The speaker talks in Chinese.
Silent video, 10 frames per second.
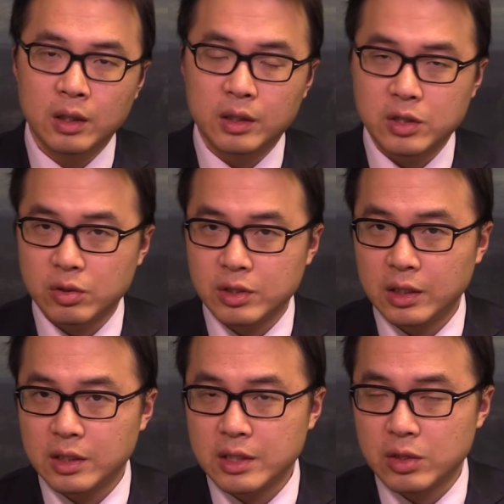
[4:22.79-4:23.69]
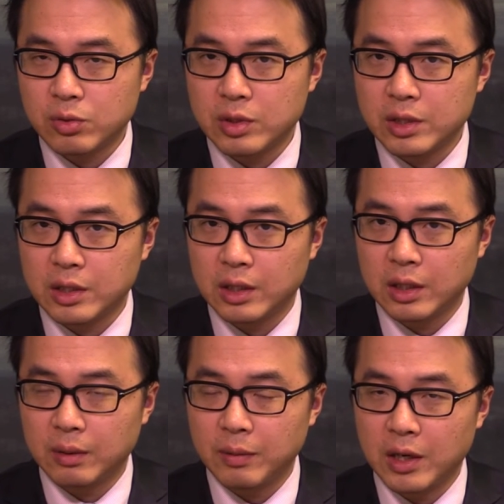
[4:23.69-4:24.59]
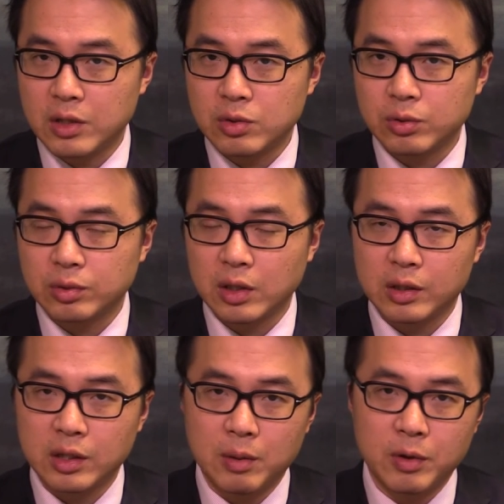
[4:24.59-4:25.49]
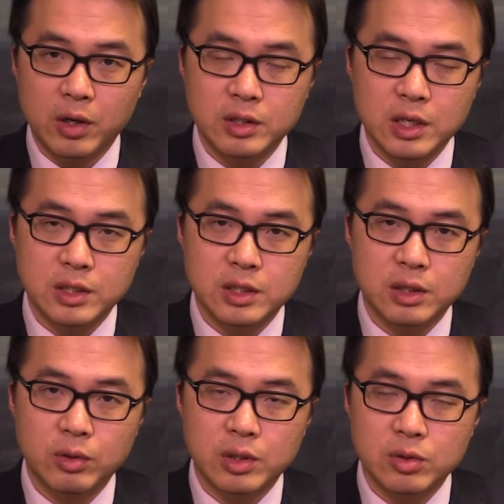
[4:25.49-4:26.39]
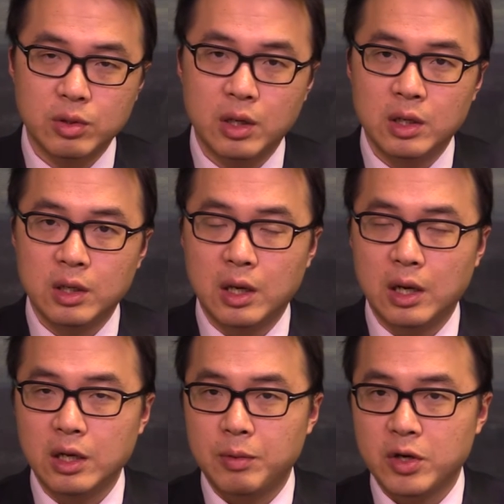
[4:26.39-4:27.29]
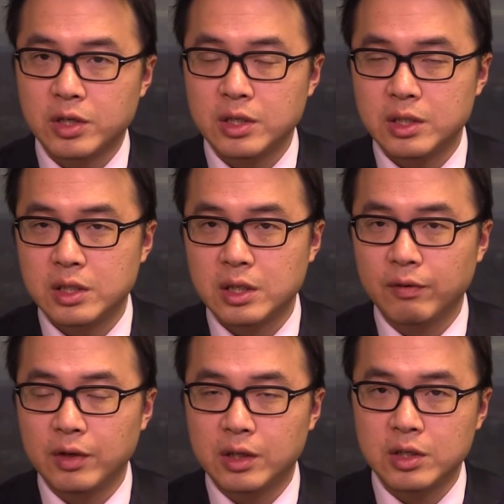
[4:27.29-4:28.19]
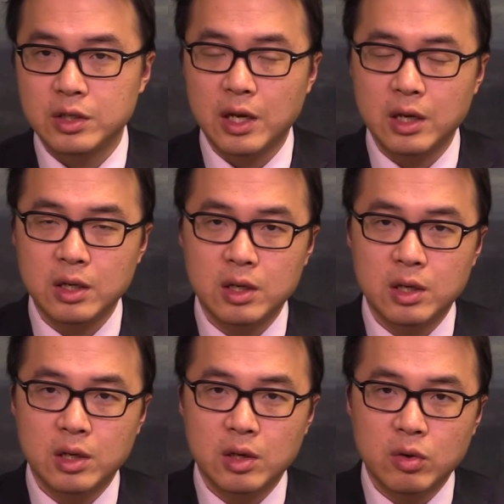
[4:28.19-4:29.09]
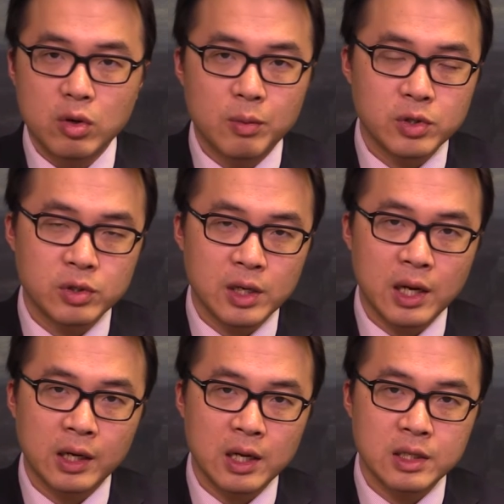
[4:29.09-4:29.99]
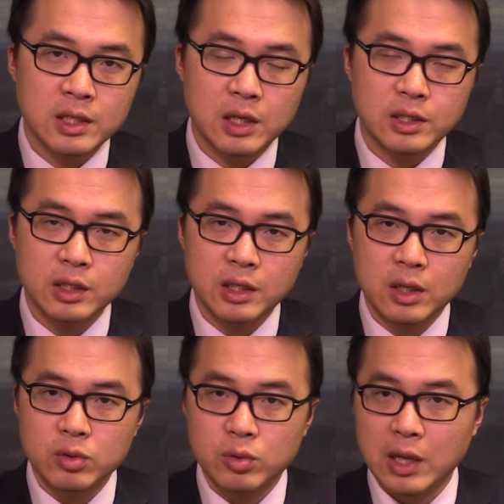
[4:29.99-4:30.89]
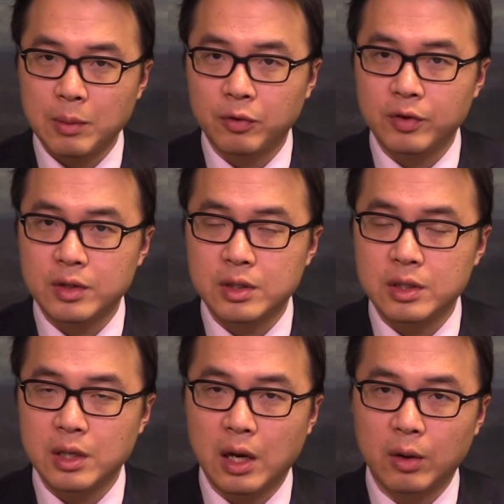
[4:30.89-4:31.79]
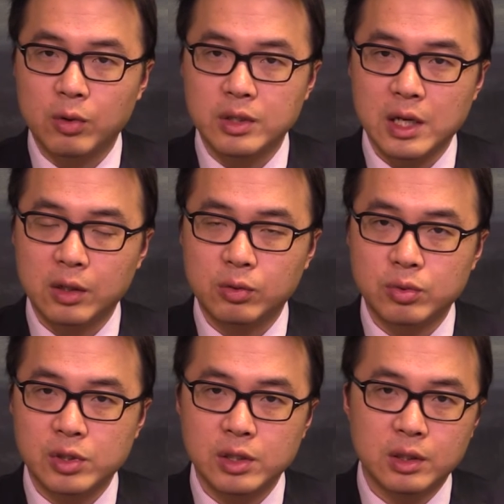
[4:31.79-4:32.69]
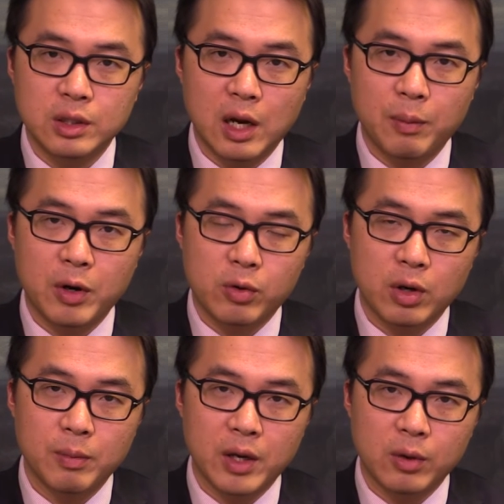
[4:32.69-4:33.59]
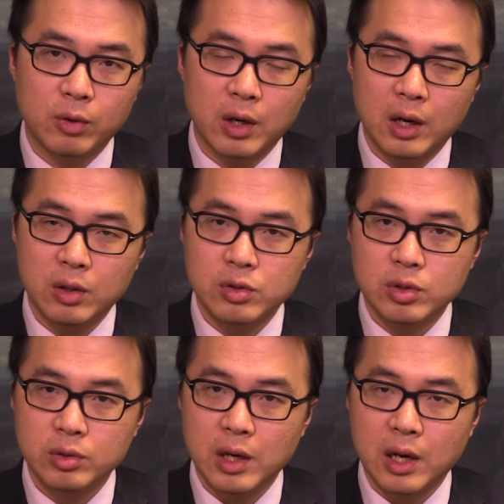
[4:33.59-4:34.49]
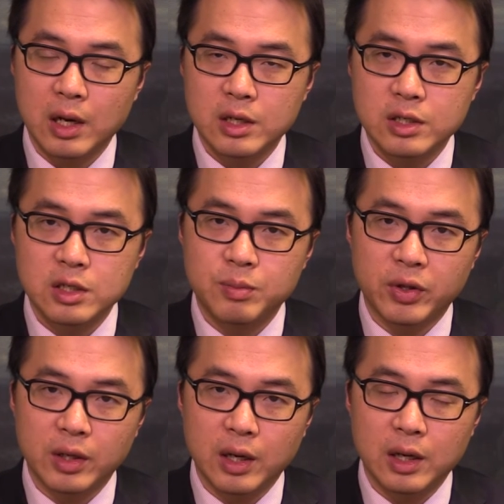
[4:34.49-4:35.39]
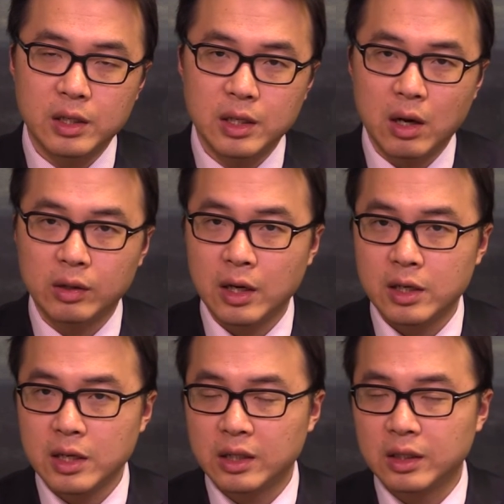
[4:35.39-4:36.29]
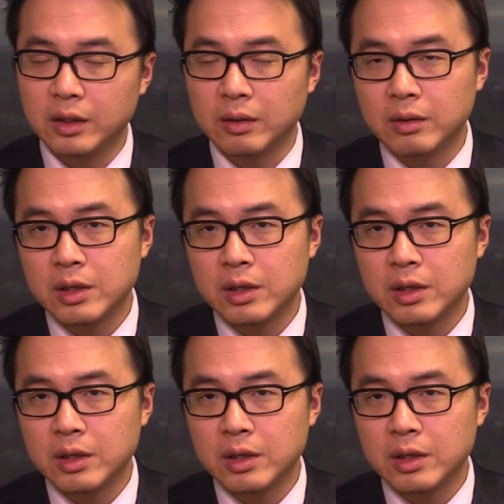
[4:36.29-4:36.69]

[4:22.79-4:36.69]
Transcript: 那首先呢，在说这个美联储到底要不要降息，或者说啊要不要升息这个问题之前，我们首先来看一下今年绝大部分啊国家的股市啊，包括了美国啊、欧洲呀、日本啊、澳大利亚等等